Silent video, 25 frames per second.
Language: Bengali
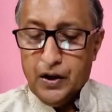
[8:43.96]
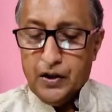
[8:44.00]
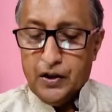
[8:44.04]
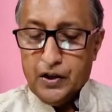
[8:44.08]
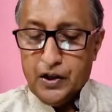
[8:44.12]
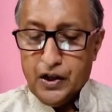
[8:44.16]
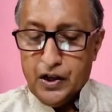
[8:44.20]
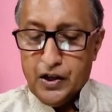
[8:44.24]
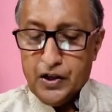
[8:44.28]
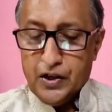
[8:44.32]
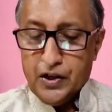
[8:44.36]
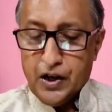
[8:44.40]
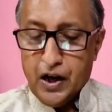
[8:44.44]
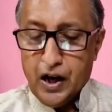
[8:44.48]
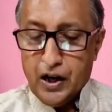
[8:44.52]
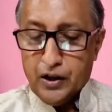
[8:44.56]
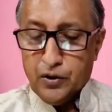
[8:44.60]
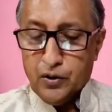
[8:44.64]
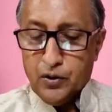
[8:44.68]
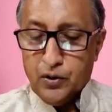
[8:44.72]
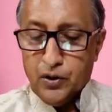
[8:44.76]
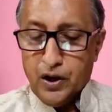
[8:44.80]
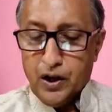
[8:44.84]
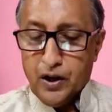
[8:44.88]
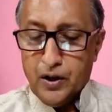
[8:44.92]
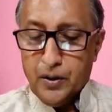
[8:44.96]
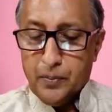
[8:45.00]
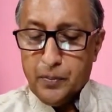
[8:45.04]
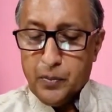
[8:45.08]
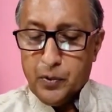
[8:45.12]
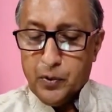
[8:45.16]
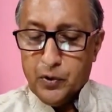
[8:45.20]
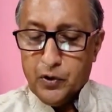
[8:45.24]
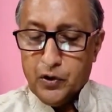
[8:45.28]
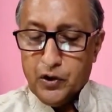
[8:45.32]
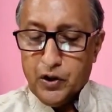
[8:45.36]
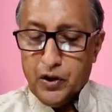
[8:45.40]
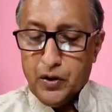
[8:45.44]
যে সাধনার
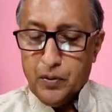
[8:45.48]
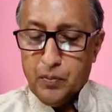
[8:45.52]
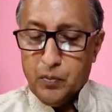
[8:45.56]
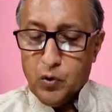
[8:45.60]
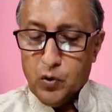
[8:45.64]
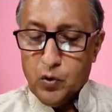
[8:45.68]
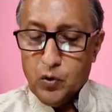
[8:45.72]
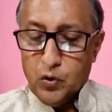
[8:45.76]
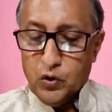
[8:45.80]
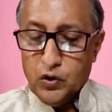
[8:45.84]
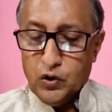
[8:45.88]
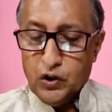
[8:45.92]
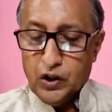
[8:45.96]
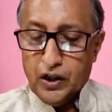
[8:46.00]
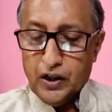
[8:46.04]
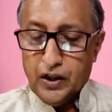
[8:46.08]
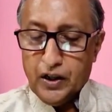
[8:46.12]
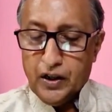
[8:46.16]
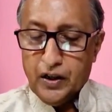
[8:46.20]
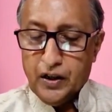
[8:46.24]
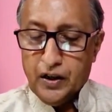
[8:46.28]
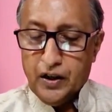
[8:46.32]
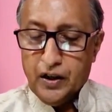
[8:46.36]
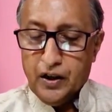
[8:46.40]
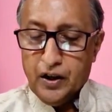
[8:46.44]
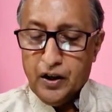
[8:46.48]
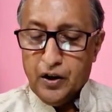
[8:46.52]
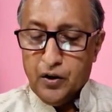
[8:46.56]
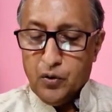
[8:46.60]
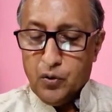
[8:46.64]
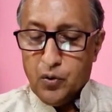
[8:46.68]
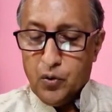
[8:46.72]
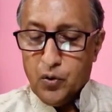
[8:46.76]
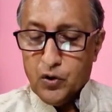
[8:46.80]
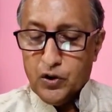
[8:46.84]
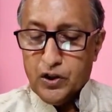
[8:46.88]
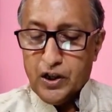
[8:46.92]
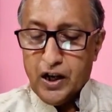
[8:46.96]
প্রতি মুহূর্তে
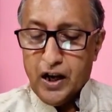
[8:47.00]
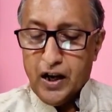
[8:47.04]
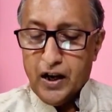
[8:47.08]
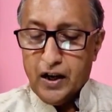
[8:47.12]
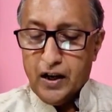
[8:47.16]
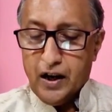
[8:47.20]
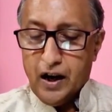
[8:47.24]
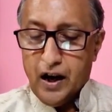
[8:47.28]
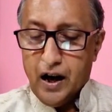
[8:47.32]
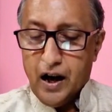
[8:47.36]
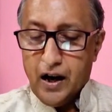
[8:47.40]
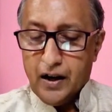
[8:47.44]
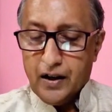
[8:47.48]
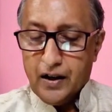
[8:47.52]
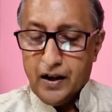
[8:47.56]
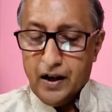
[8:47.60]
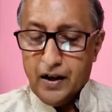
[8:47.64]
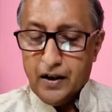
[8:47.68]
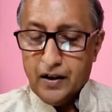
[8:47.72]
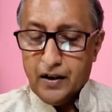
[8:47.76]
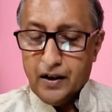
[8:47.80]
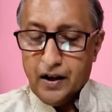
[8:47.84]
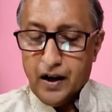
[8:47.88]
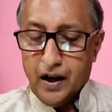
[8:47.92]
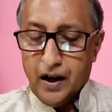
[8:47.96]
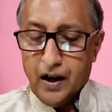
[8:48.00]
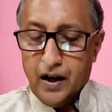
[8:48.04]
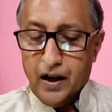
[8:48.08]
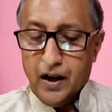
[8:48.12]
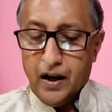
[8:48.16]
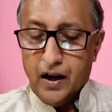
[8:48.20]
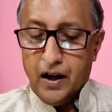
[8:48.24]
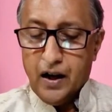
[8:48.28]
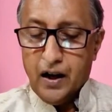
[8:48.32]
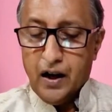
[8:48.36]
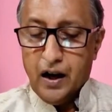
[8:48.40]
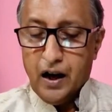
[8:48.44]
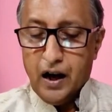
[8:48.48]
খোঁজার আকাঙ্ক্ষা
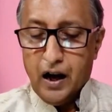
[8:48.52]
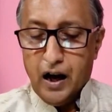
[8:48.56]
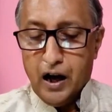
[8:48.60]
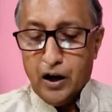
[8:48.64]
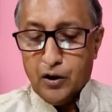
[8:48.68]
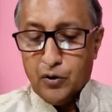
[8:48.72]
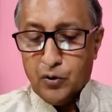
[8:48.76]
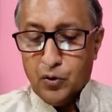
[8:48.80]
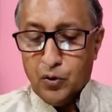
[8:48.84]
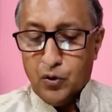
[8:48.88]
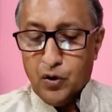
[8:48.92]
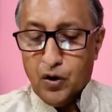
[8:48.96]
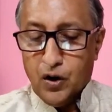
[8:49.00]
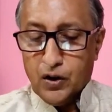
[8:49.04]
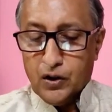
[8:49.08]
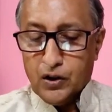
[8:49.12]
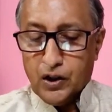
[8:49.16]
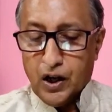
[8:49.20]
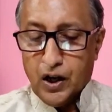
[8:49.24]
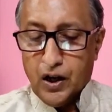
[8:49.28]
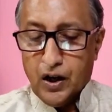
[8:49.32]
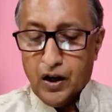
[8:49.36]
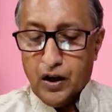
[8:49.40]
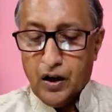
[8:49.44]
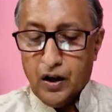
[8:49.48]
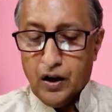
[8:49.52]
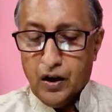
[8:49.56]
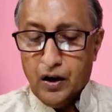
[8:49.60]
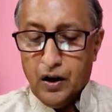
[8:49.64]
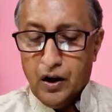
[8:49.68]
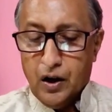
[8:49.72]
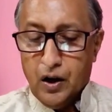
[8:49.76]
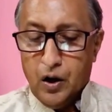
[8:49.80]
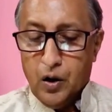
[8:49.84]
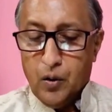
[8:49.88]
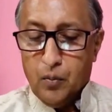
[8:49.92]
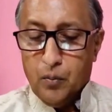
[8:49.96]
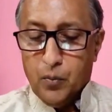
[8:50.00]
আকুলতা
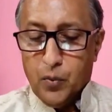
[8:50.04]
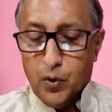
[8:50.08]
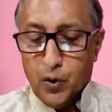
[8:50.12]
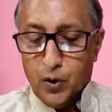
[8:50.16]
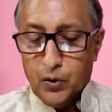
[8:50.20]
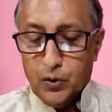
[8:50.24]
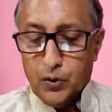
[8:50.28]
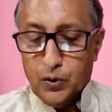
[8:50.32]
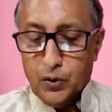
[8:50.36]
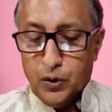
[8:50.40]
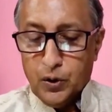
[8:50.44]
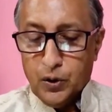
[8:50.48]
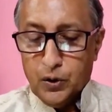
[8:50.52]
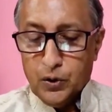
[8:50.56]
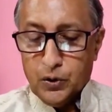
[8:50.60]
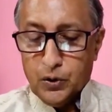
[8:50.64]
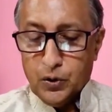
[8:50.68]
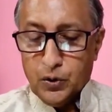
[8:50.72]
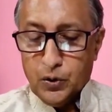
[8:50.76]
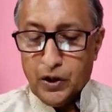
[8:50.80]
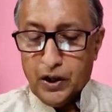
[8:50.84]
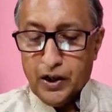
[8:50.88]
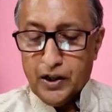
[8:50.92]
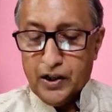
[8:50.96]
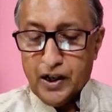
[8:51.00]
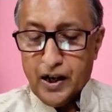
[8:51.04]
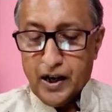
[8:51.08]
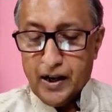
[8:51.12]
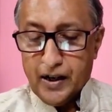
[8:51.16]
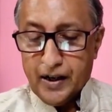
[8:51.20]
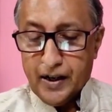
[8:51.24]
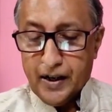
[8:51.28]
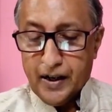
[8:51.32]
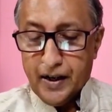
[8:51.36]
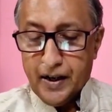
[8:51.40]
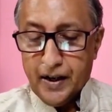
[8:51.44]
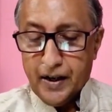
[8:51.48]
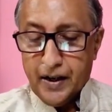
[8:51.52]
বন্ধ চোখে
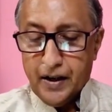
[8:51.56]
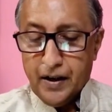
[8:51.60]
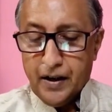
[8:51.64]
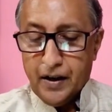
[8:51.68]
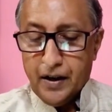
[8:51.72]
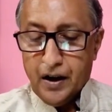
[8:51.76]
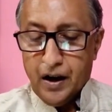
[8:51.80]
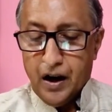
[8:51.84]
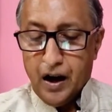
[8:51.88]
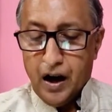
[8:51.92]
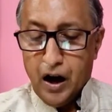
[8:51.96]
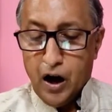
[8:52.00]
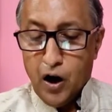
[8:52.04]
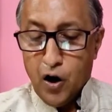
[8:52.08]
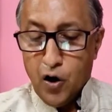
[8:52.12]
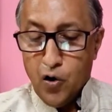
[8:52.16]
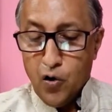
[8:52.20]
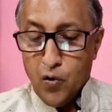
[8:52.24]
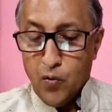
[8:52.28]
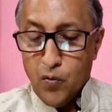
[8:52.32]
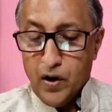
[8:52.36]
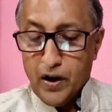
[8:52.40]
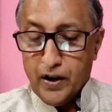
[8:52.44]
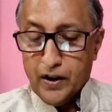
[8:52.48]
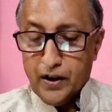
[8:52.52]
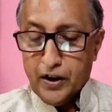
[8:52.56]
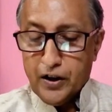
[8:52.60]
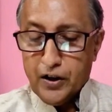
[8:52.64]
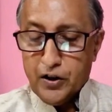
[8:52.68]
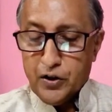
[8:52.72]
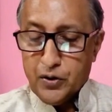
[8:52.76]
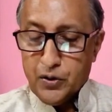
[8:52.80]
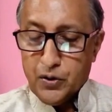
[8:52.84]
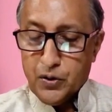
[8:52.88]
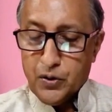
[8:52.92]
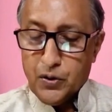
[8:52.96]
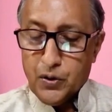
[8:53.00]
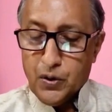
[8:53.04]
যাকে আহ্বানের
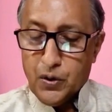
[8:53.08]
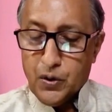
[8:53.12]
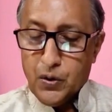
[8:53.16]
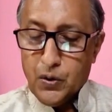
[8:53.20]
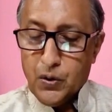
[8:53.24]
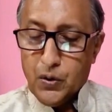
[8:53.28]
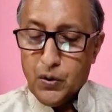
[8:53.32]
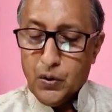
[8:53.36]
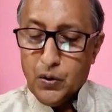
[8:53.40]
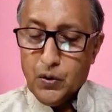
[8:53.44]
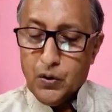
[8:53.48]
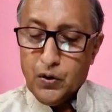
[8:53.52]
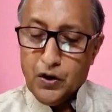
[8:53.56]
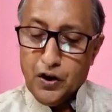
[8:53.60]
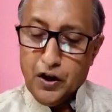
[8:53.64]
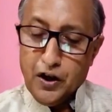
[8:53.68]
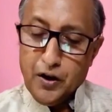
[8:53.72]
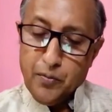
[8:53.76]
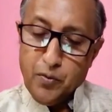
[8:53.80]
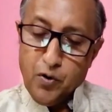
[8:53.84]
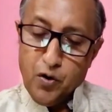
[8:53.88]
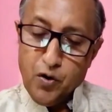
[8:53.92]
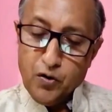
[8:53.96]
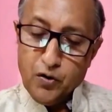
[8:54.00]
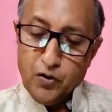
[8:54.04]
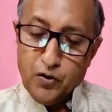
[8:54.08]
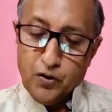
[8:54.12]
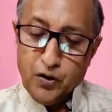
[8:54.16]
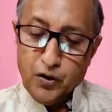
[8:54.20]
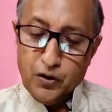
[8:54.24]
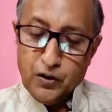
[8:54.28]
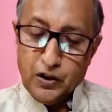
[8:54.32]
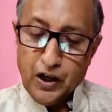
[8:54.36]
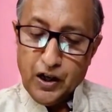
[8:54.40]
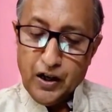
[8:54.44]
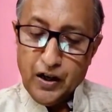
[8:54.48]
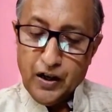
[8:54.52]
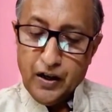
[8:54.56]
জন্য
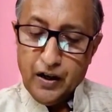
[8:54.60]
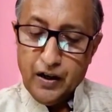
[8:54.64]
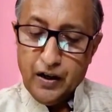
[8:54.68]
নিবগ্নতা